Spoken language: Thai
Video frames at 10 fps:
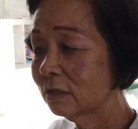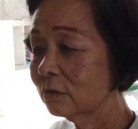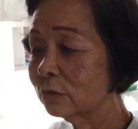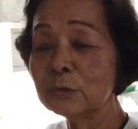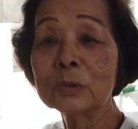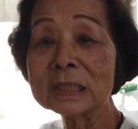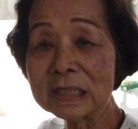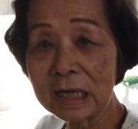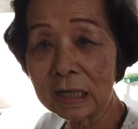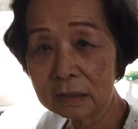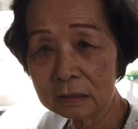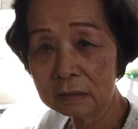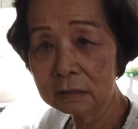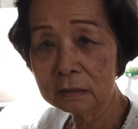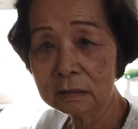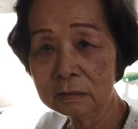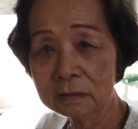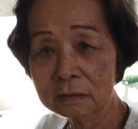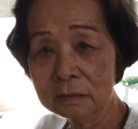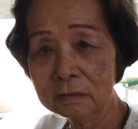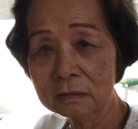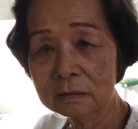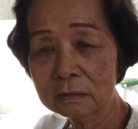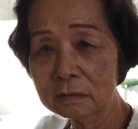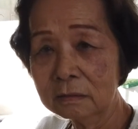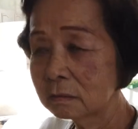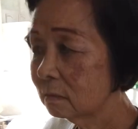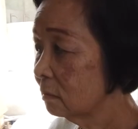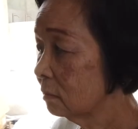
แล้วก็ชงเจียชงเจียคืออะไร ยี่ลา